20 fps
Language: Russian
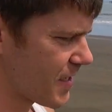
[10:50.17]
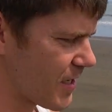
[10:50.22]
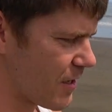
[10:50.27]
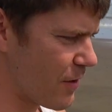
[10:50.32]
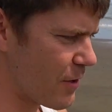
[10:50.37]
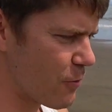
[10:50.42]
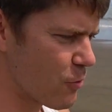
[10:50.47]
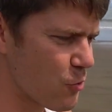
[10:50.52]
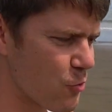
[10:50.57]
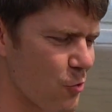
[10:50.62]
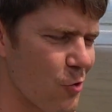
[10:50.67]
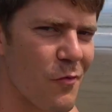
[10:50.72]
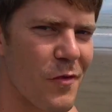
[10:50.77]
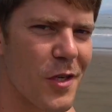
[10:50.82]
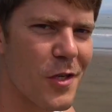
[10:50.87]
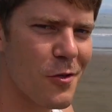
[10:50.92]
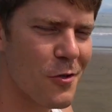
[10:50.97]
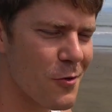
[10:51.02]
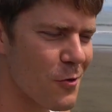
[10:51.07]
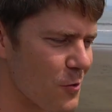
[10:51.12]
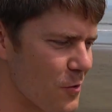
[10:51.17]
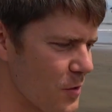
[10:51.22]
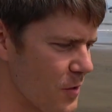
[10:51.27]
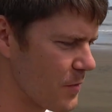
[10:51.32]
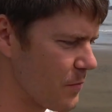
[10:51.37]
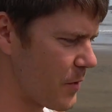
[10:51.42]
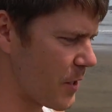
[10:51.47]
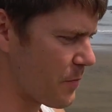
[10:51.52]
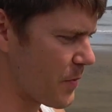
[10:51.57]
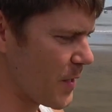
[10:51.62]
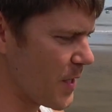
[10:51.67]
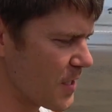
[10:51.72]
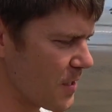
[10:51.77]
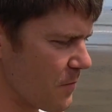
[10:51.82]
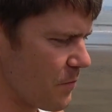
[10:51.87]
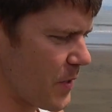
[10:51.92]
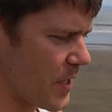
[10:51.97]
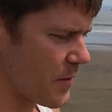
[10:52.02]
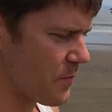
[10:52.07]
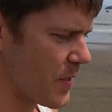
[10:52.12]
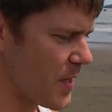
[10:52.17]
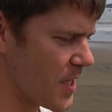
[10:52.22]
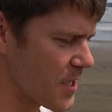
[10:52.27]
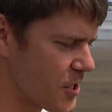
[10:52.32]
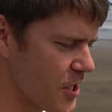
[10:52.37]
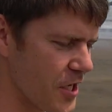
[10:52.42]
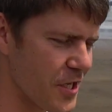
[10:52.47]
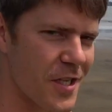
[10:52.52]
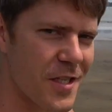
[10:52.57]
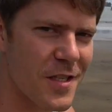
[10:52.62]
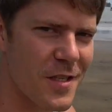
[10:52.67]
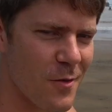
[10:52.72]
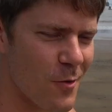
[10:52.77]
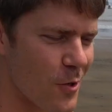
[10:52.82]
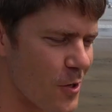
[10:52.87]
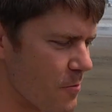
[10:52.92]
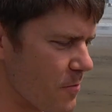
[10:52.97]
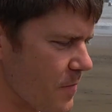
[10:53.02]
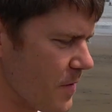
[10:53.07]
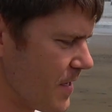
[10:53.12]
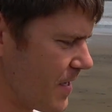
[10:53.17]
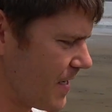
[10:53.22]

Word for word: говорю, что увижу. Предположение строим.